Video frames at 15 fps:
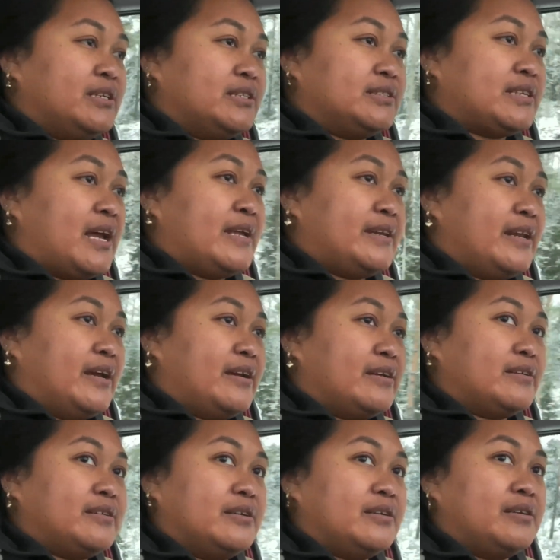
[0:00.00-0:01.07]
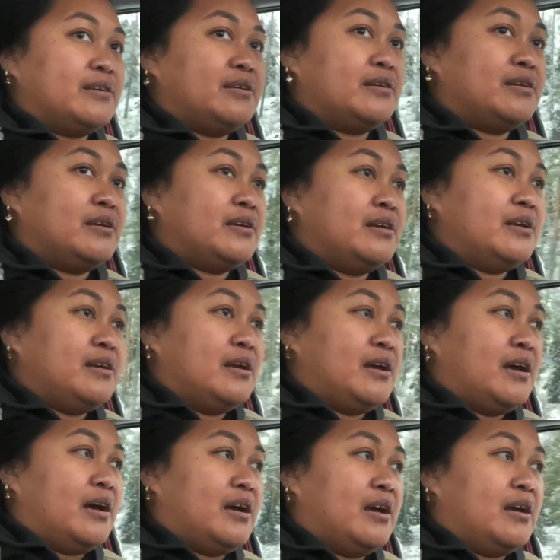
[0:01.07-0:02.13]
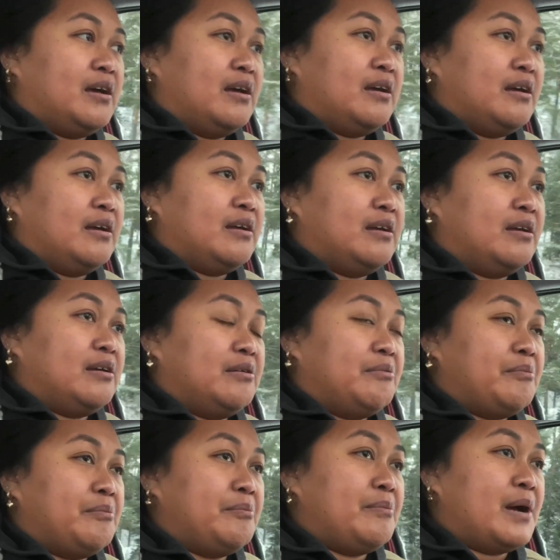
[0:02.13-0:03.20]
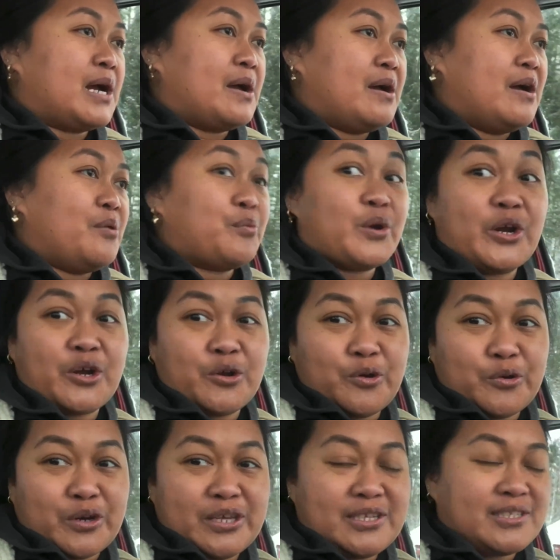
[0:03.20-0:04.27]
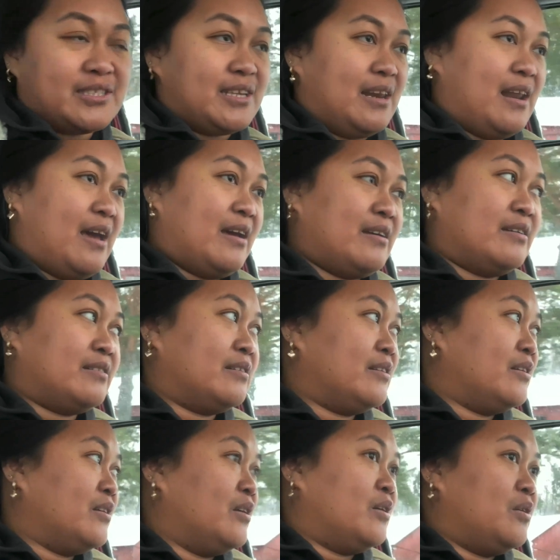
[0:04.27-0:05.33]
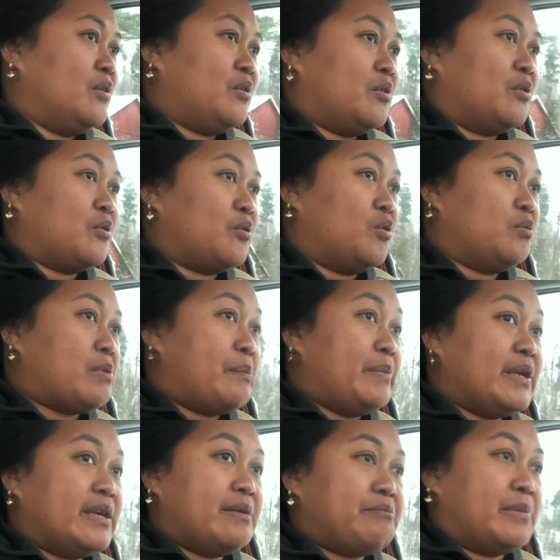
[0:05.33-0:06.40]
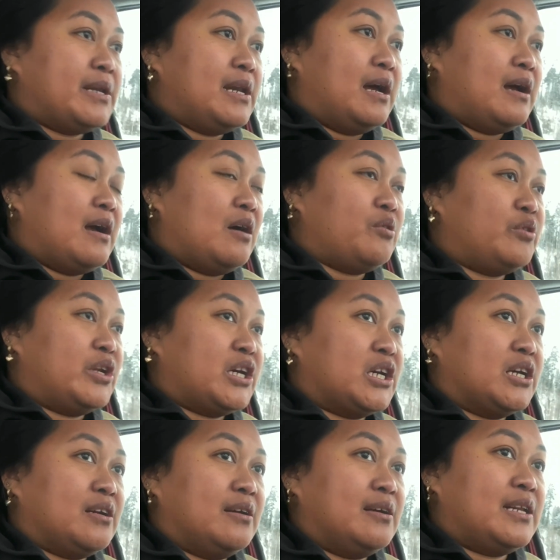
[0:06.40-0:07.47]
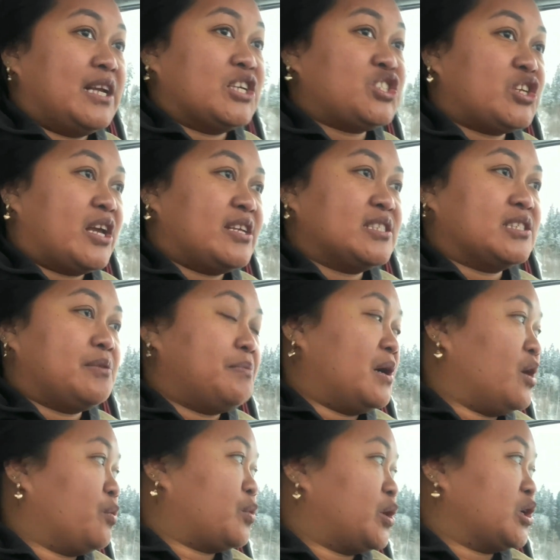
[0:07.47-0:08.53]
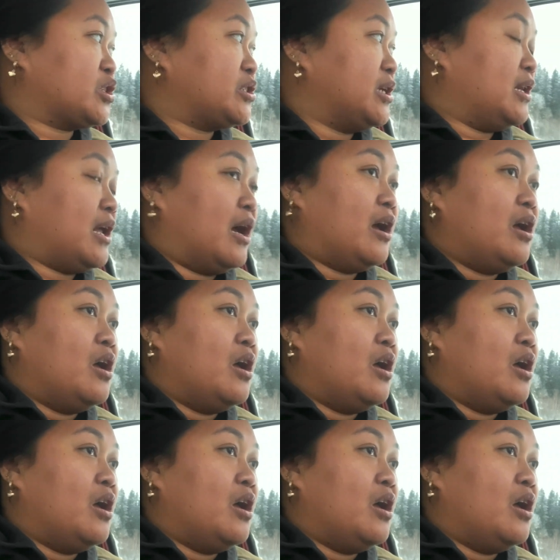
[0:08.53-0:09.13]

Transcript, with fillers: sana uh, maka-work ko rin sila. Kung mabigyan man lang ako ng, ng chance na maka-work sila.